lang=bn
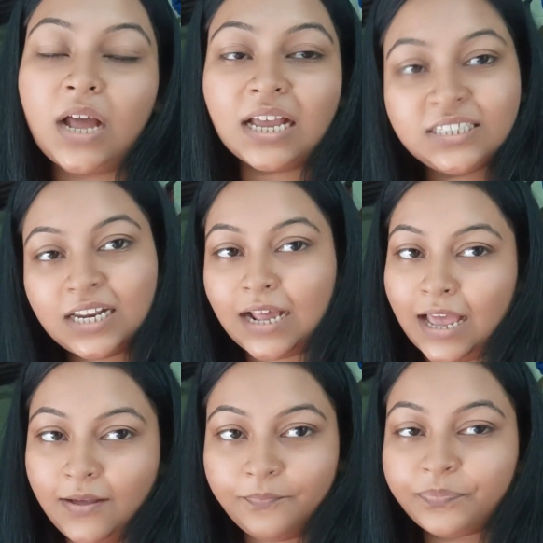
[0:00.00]
খাসিটা
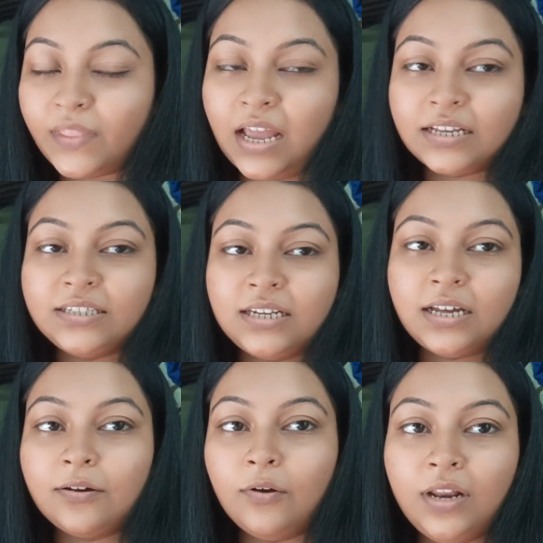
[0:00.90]
খায় খাসিটা
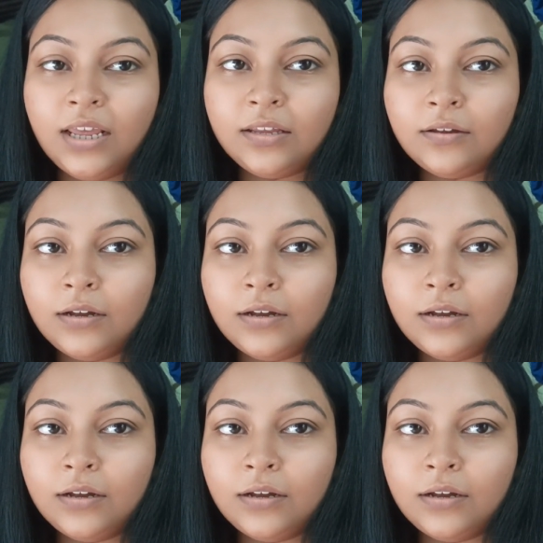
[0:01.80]
করলে